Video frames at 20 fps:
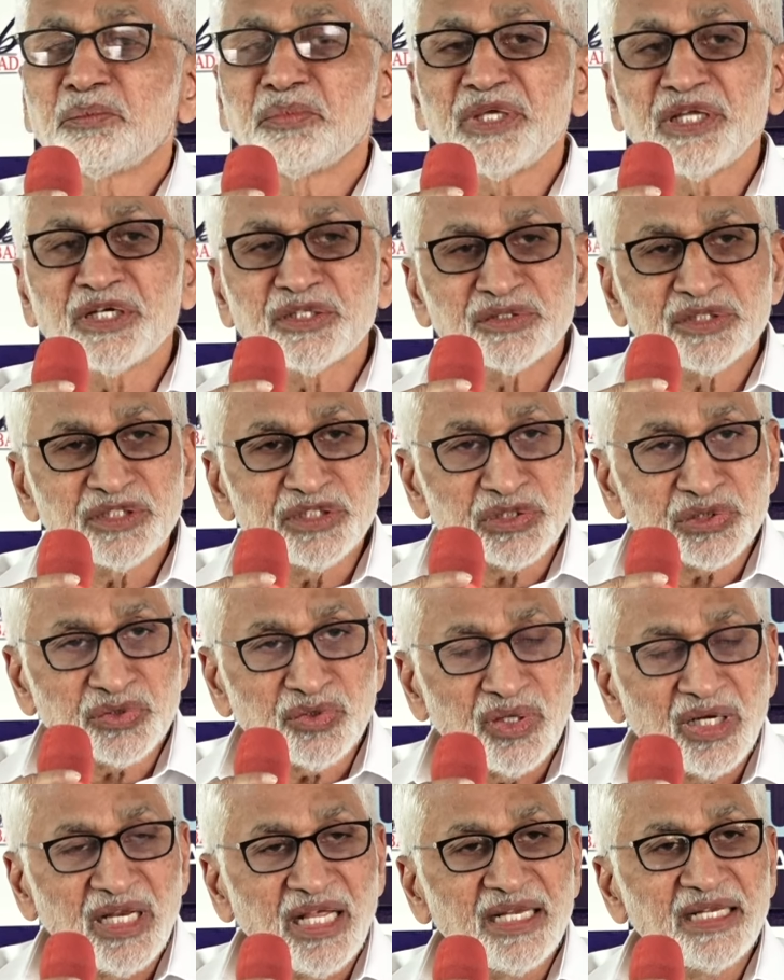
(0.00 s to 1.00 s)
మీరు
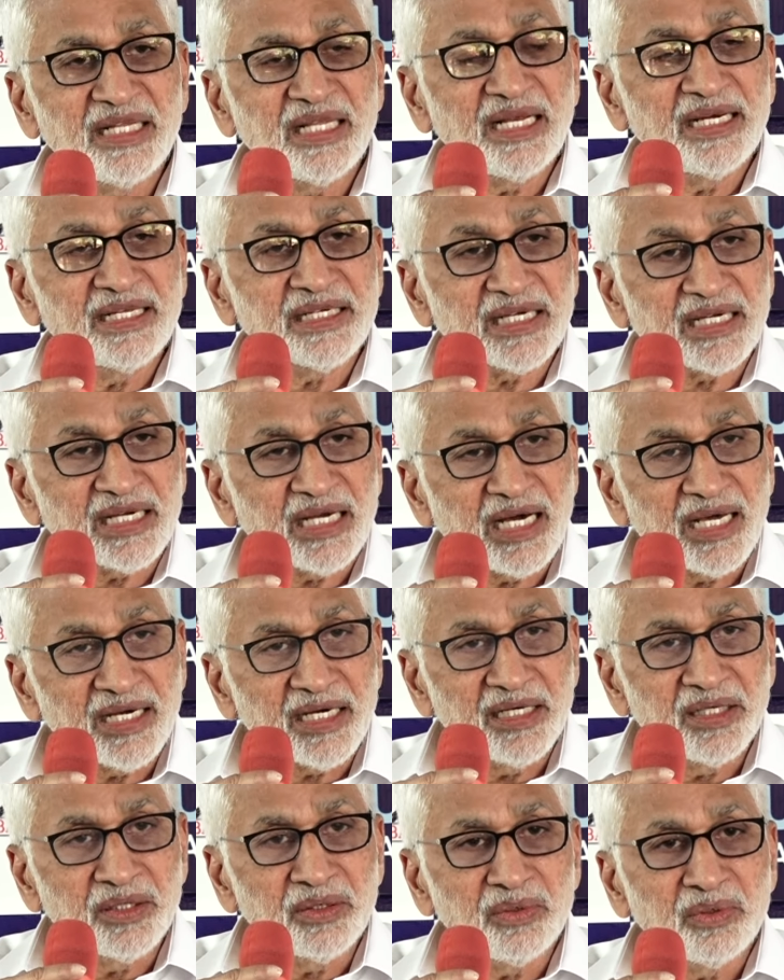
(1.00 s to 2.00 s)
తీసుకోలేనడానికి
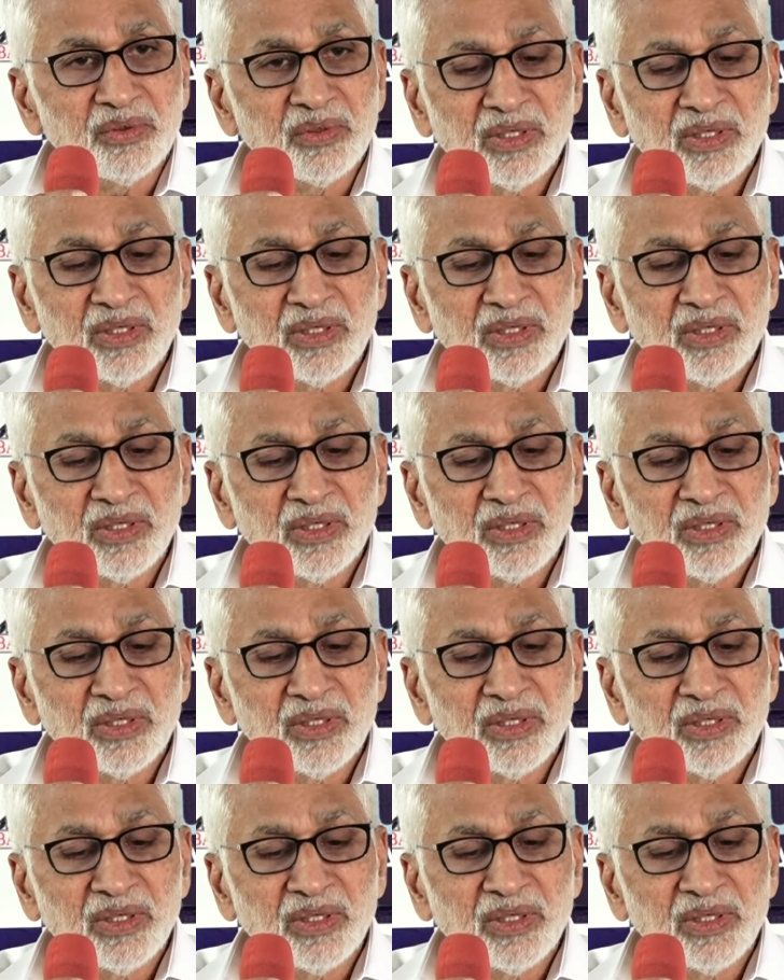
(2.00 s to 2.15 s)
కారణం